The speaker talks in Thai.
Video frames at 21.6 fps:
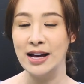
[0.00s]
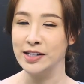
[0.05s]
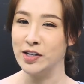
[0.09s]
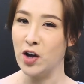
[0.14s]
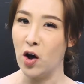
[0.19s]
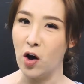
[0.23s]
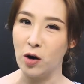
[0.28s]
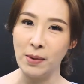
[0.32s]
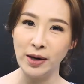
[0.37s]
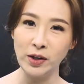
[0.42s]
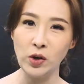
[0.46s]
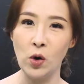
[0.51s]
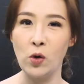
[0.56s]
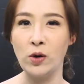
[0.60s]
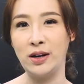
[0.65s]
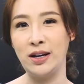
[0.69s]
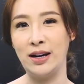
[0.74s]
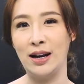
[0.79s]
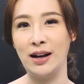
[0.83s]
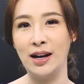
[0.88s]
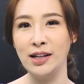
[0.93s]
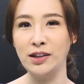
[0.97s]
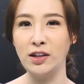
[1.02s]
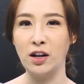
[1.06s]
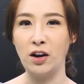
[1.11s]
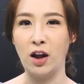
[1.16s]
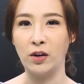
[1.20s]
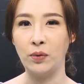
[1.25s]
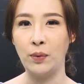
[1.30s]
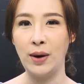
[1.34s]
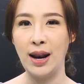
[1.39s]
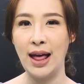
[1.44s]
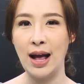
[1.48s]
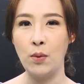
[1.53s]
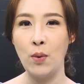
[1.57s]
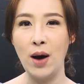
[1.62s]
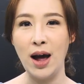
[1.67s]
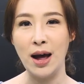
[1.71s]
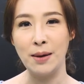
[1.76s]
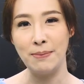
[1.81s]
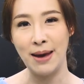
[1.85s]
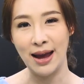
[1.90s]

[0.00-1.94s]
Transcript: จะออกมาถกเถียงกันตลอดเวลาว่า